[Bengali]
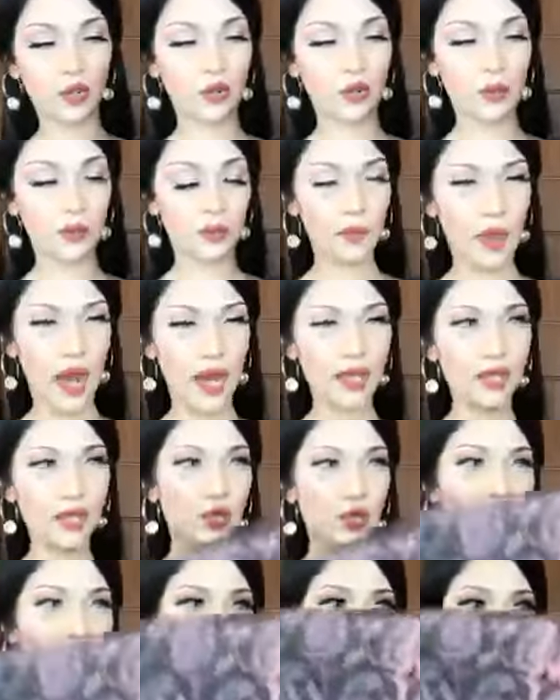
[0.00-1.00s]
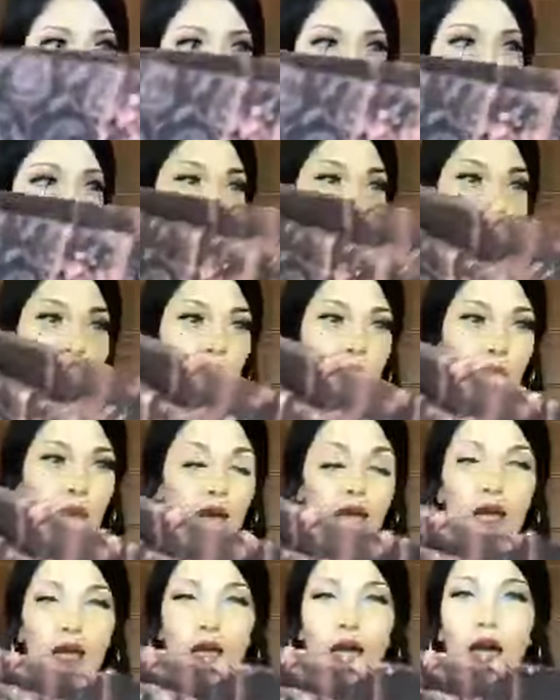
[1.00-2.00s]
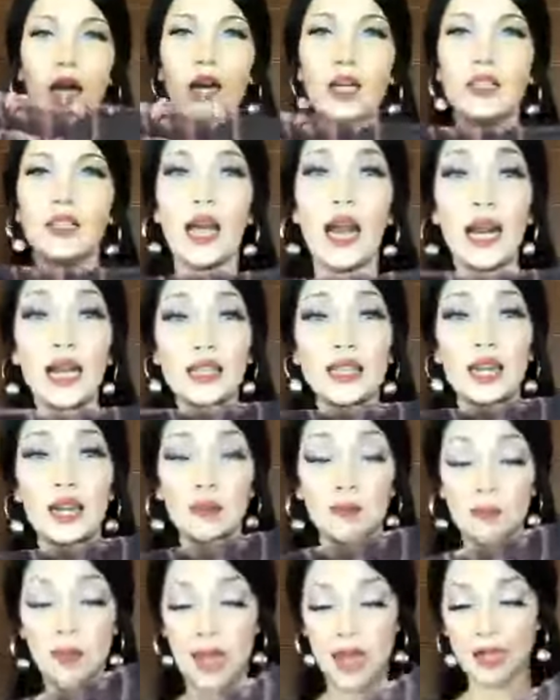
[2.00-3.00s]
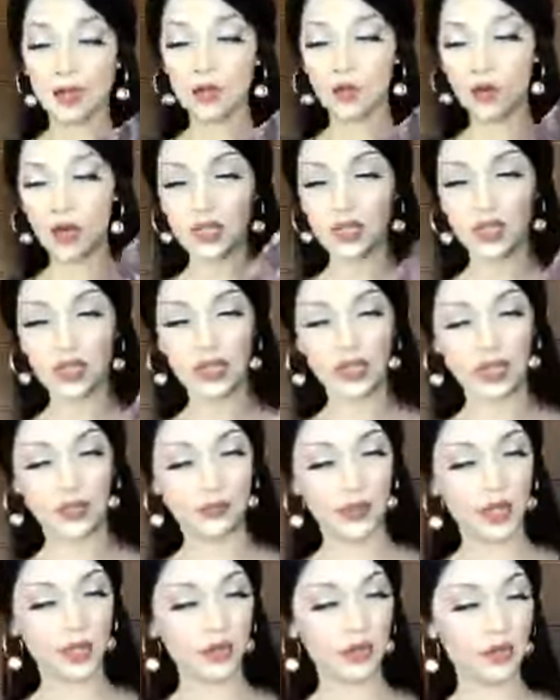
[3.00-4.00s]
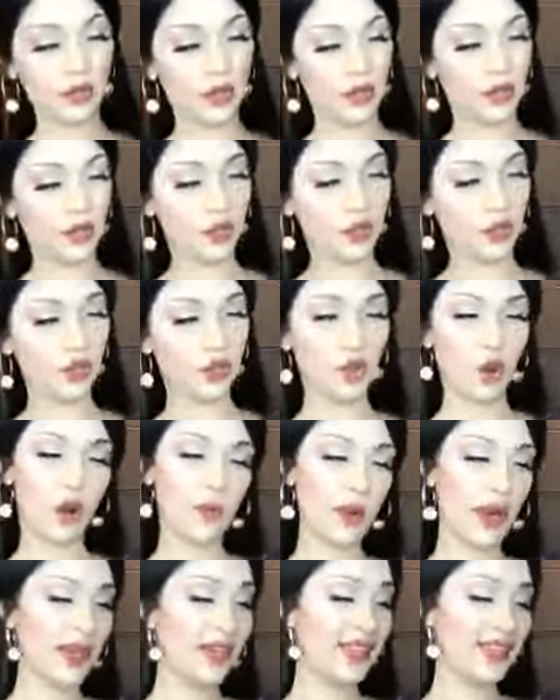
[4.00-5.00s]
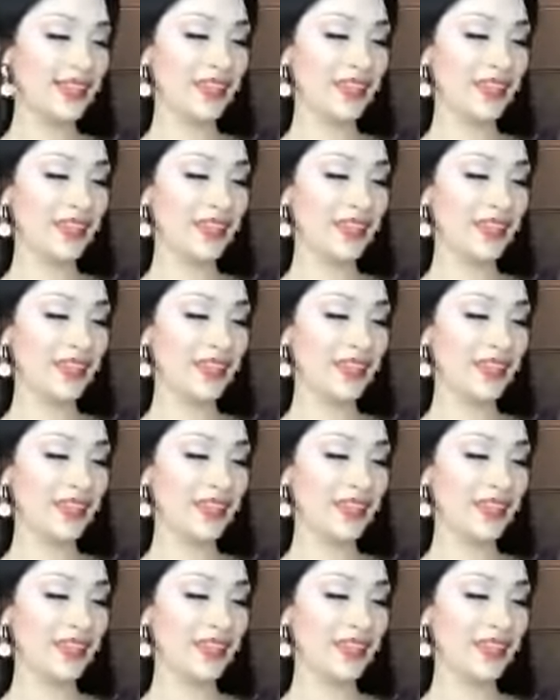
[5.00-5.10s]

যখন প্রাইস শুনবেন মানে যারা যারা প্ল্যান করেছেন নিবেন সবাই